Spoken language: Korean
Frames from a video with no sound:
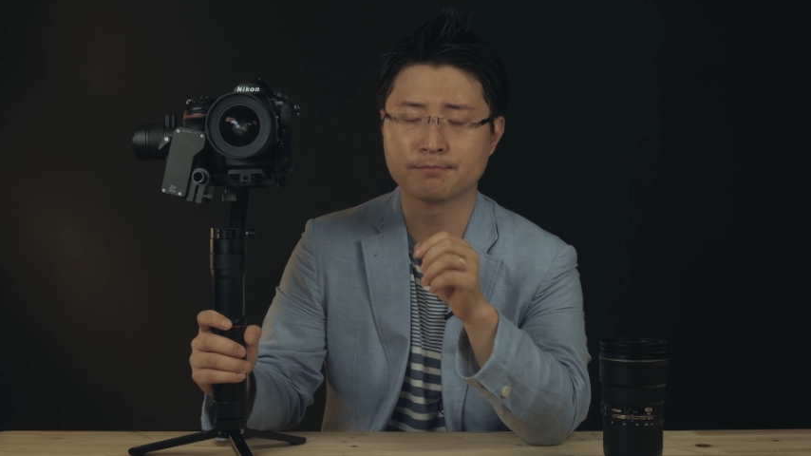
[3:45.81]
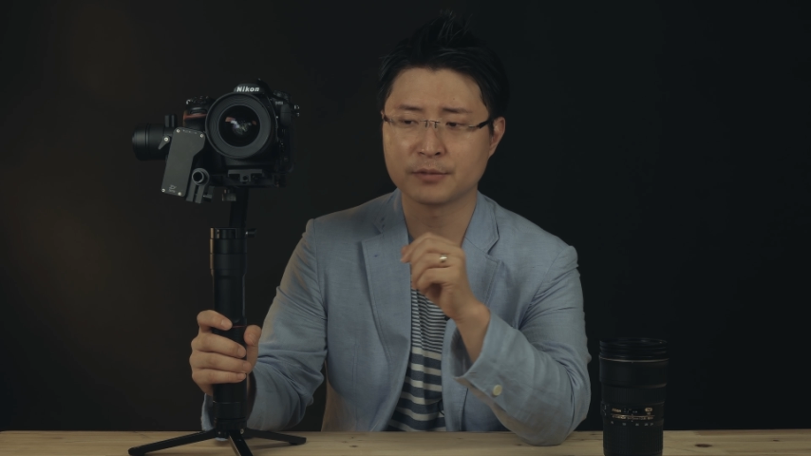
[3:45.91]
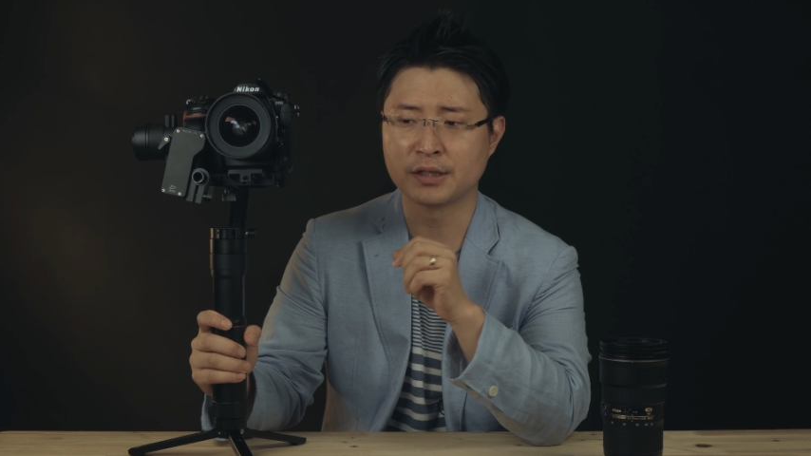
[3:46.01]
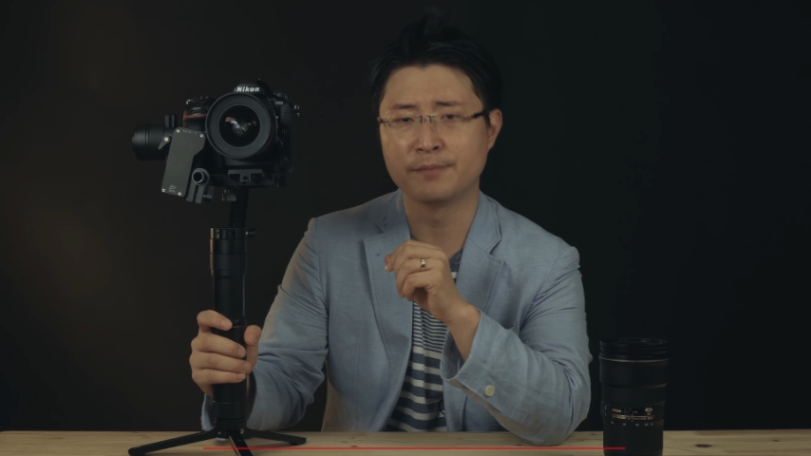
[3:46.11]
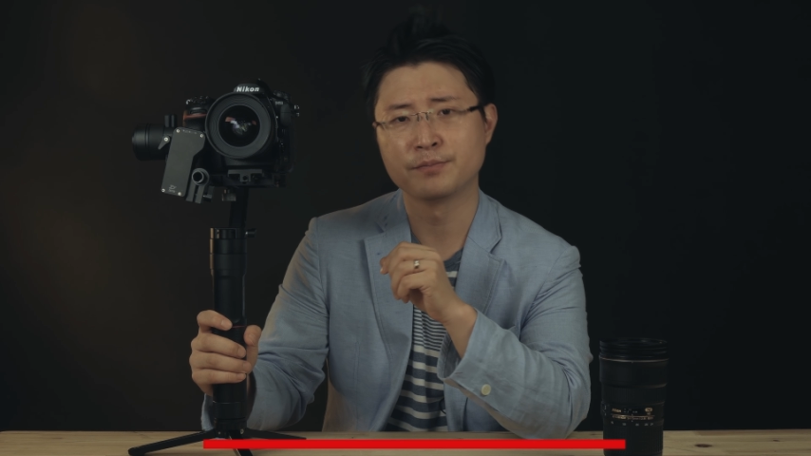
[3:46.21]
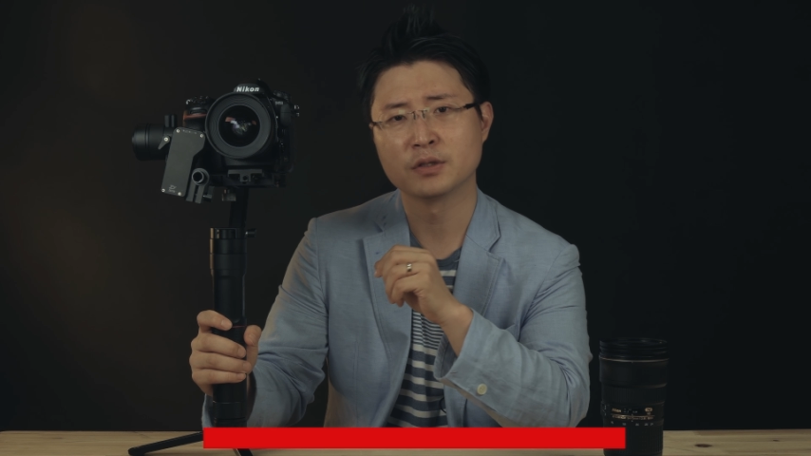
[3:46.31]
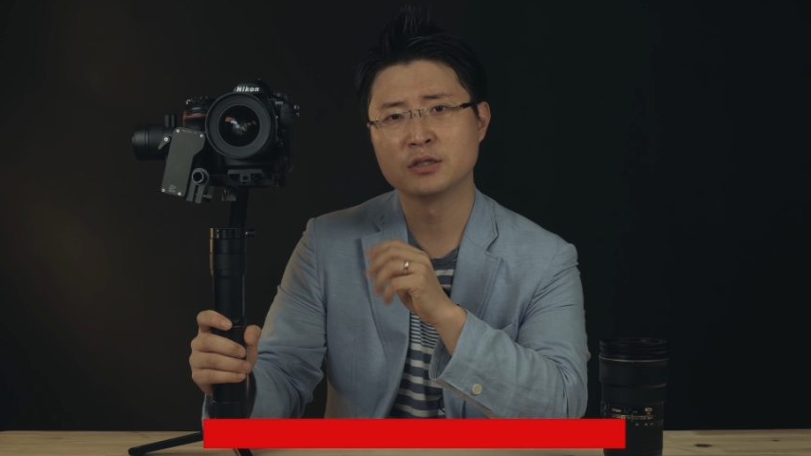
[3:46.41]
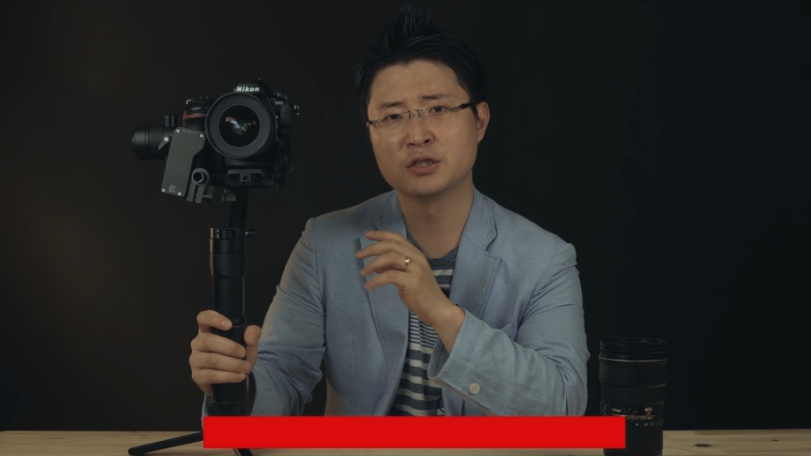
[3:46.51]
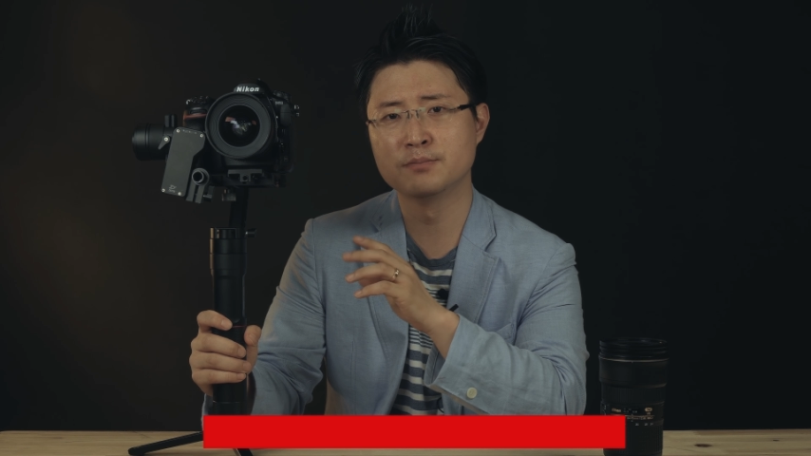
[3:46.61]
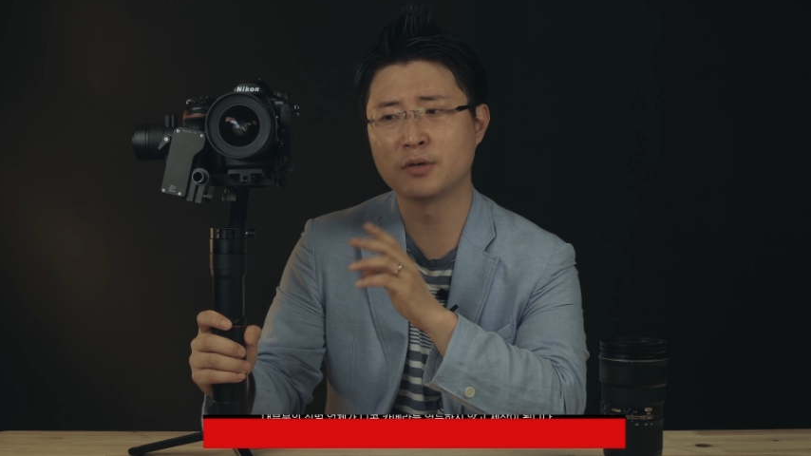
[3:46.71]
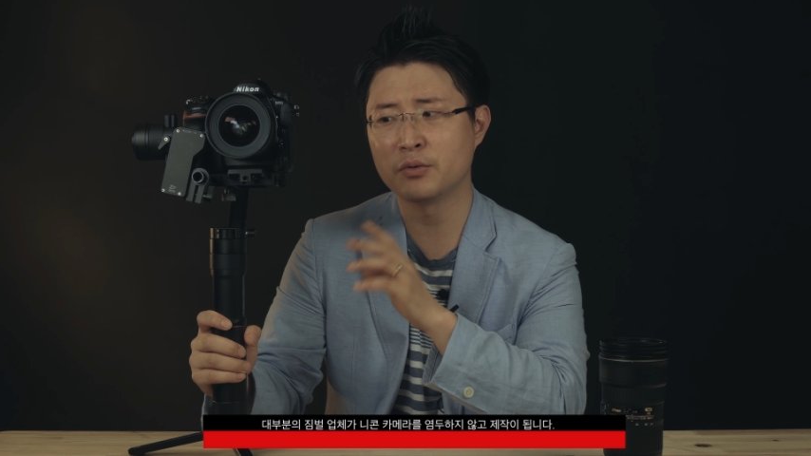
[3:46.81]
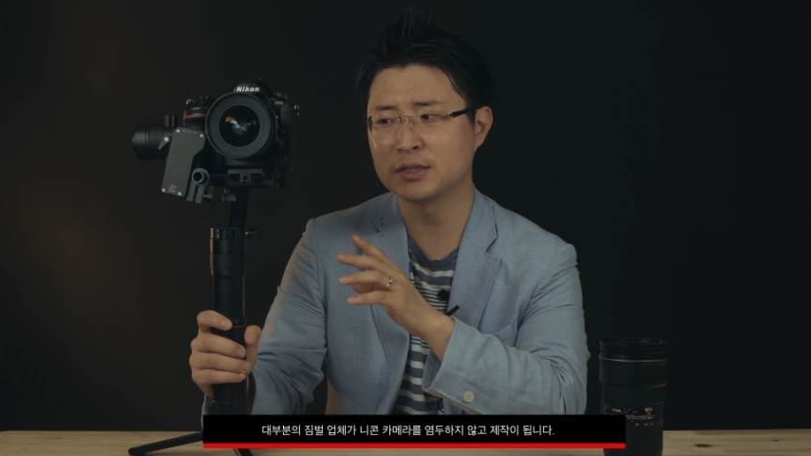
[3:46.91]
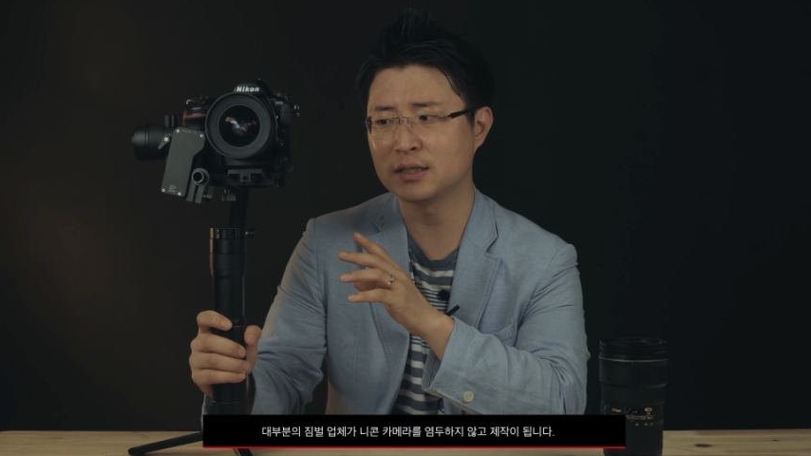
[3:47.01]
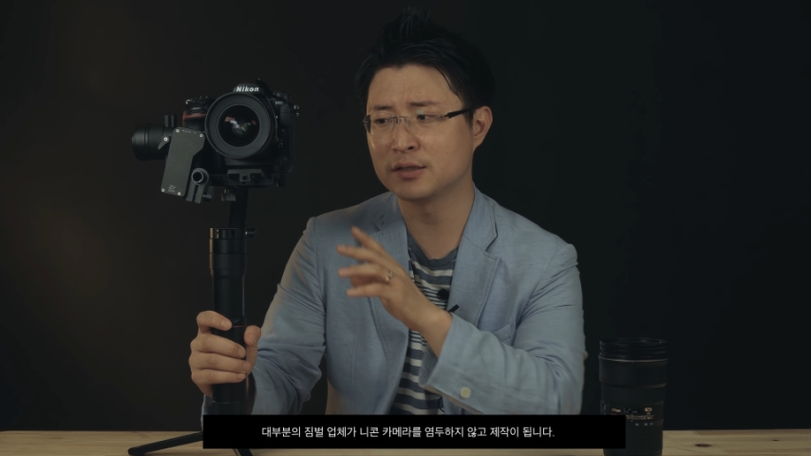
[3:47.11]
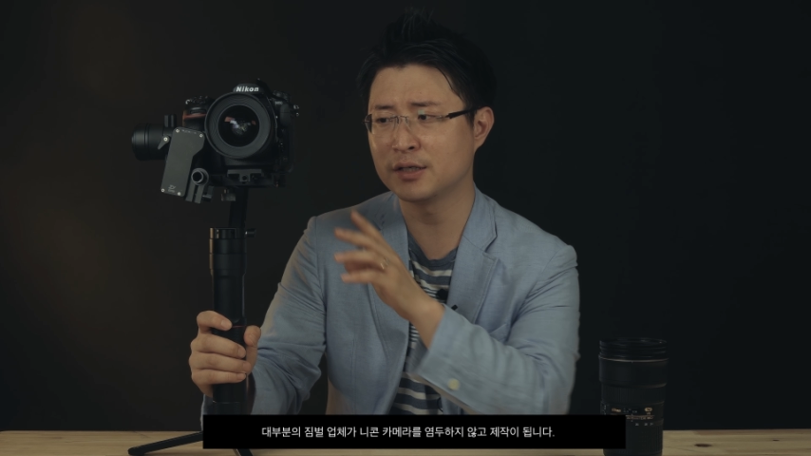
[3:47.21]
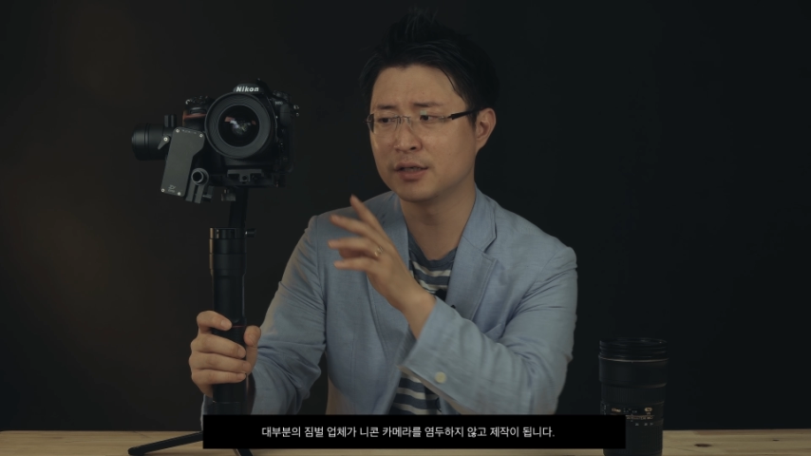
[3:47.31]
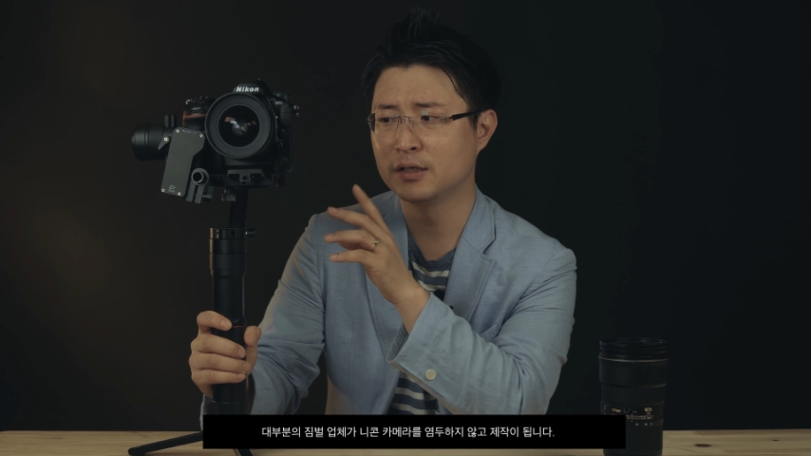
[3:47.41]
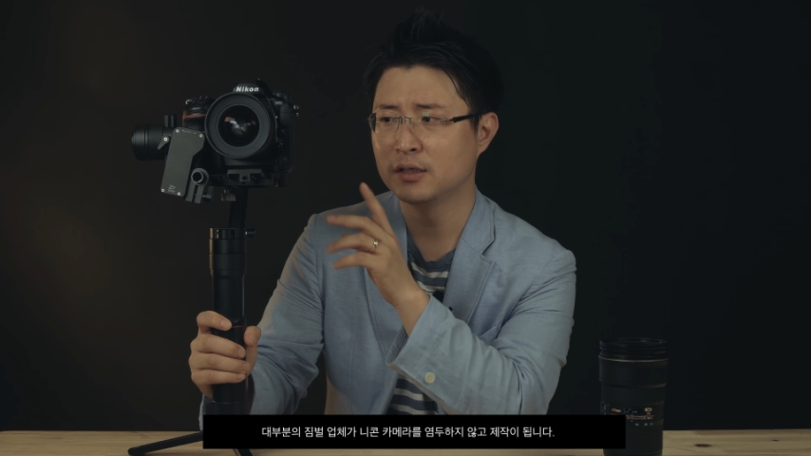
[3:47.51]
네, 짐벌 회사들이